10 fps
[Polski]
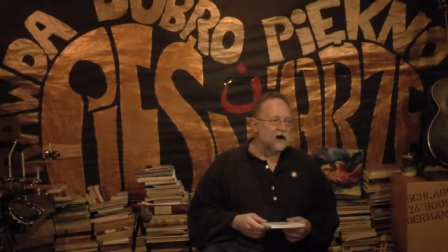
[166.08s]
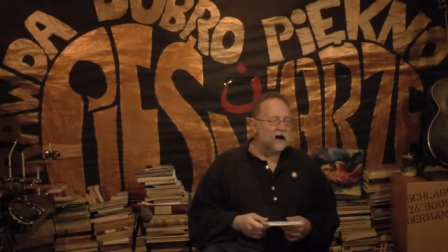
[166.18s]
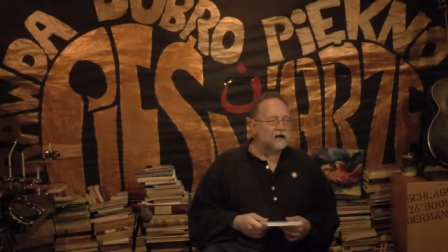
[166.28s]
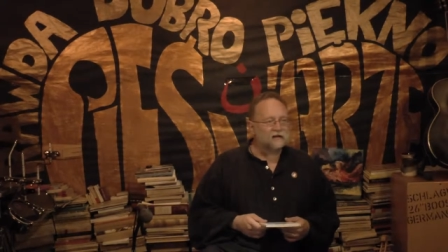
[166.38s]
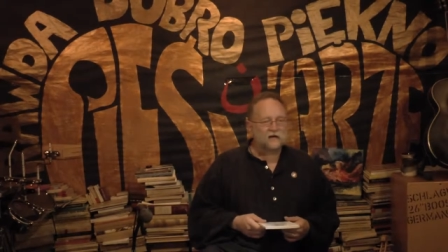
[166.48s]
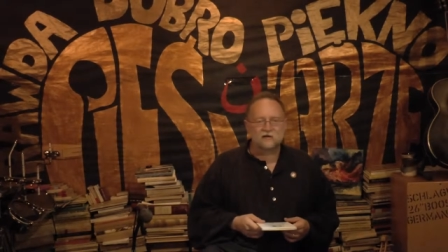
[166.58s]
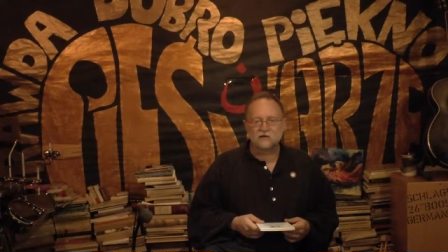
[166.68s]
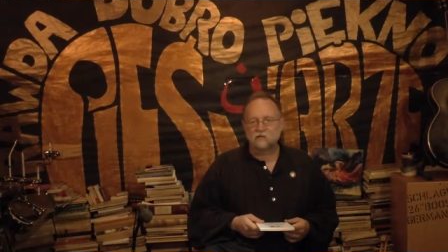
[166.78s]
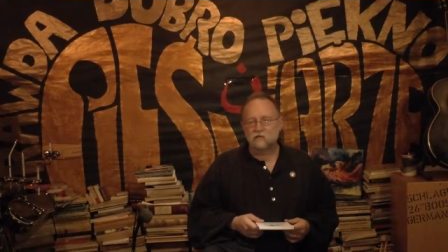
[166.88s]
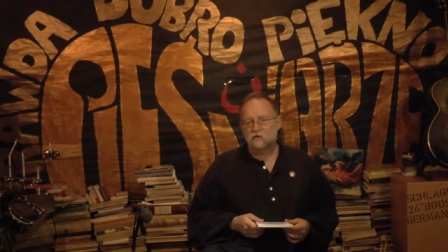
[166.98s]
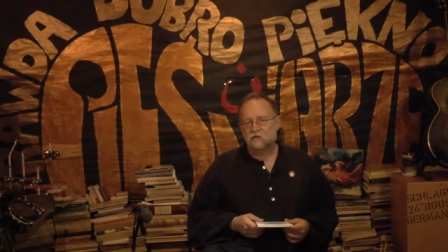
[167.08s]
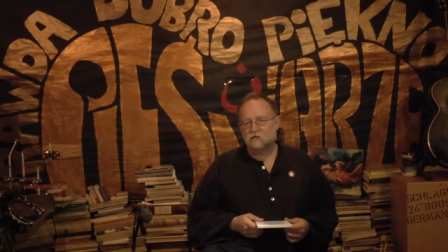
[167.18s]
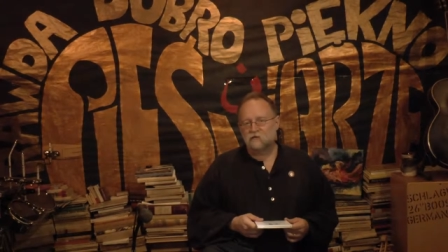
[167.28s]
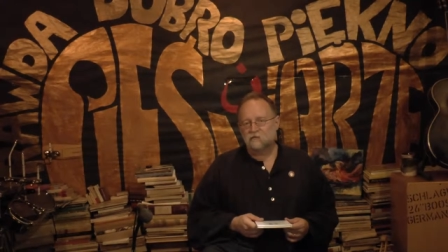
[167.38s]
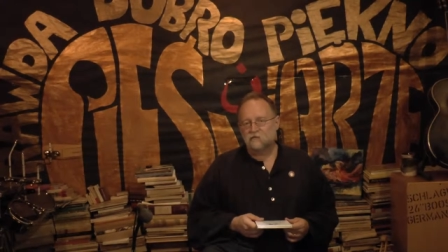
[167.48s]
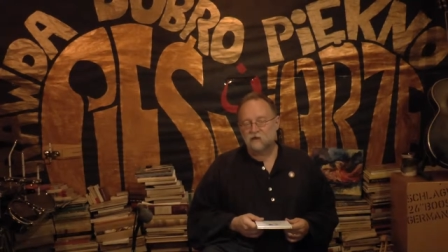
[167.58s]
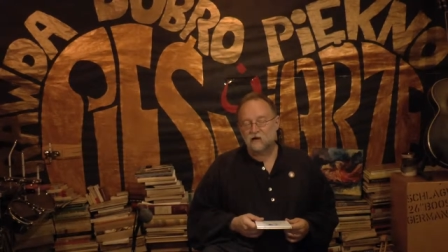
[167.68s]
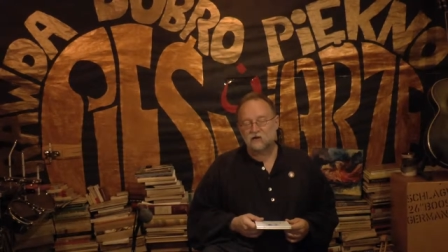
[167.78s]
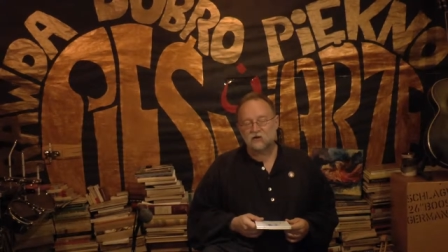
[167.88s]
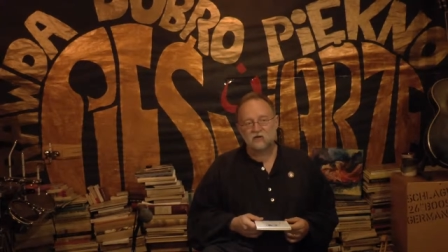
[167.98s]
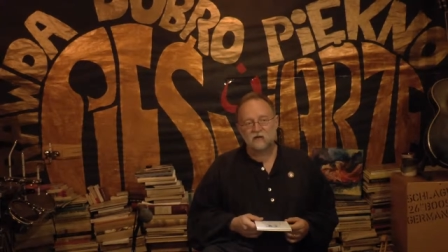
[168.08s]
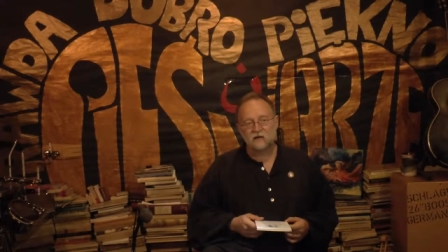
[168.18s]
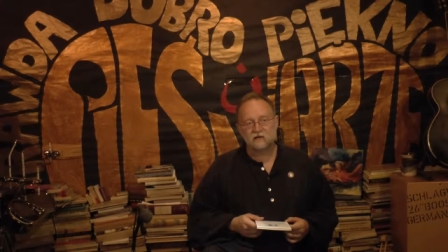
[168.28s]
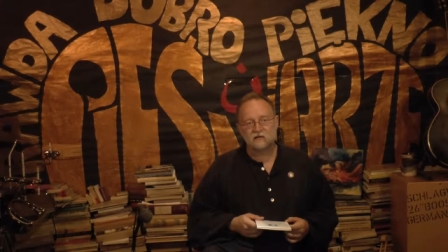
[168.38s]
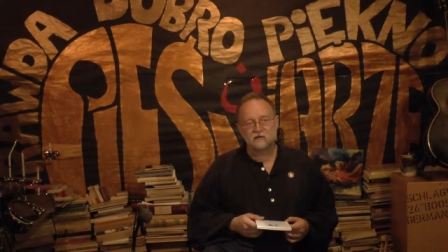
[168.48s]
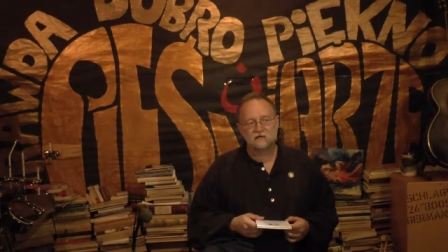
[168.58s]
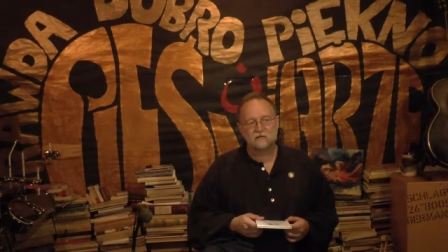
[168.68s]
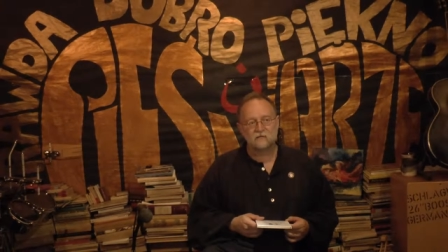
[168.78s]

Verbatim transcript: Ale także był to wielki świat y,